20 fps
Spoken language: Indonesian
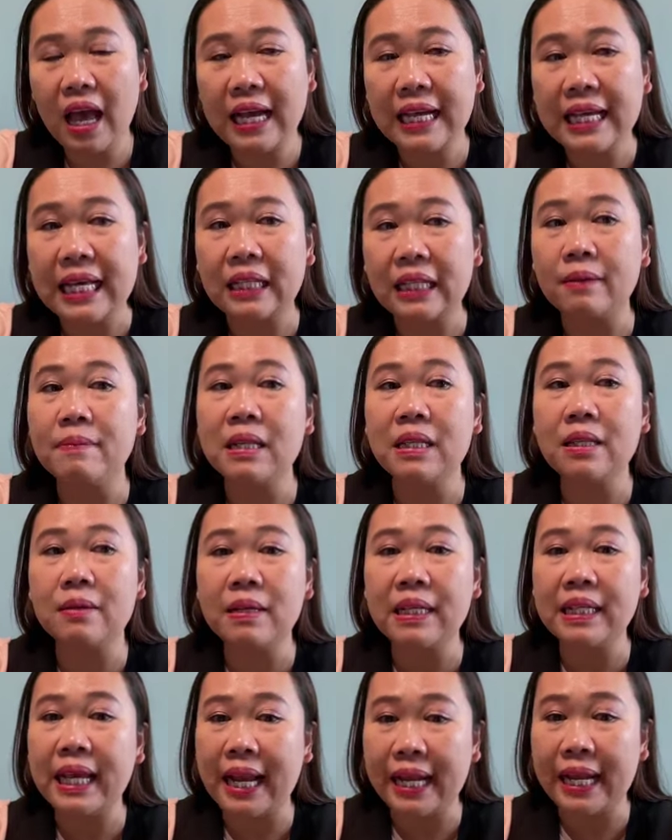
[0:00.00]
agar
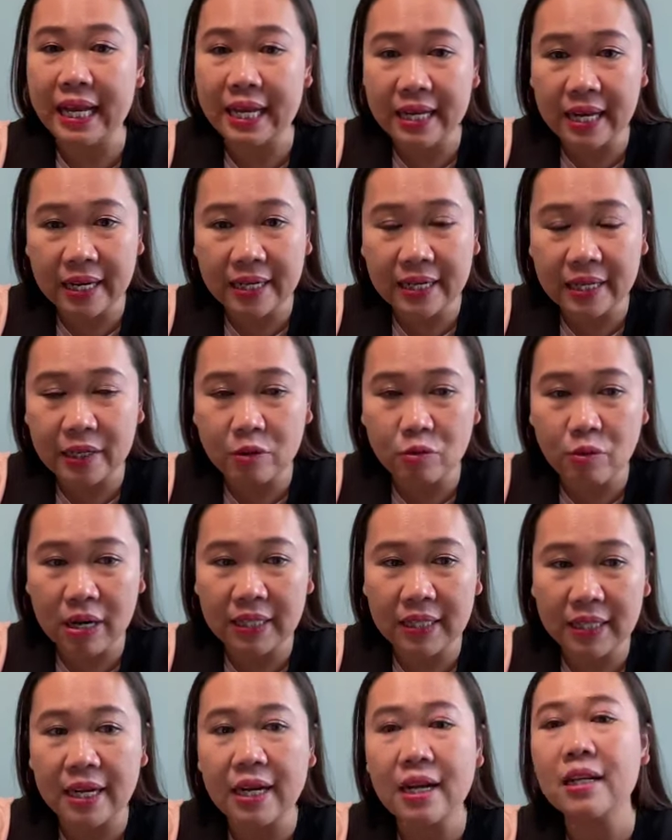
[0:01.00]
teman-teman kalian yang ada di luar
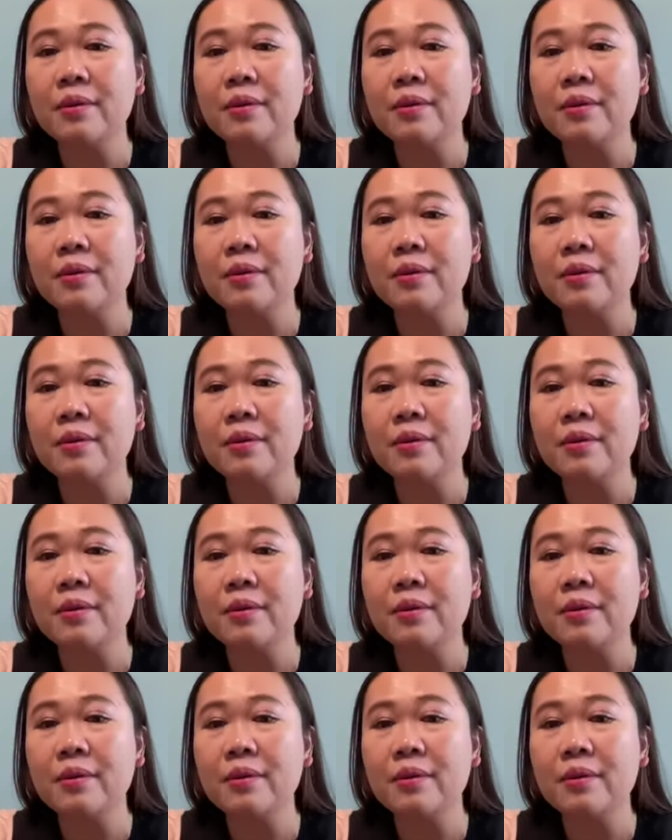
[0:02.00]
sana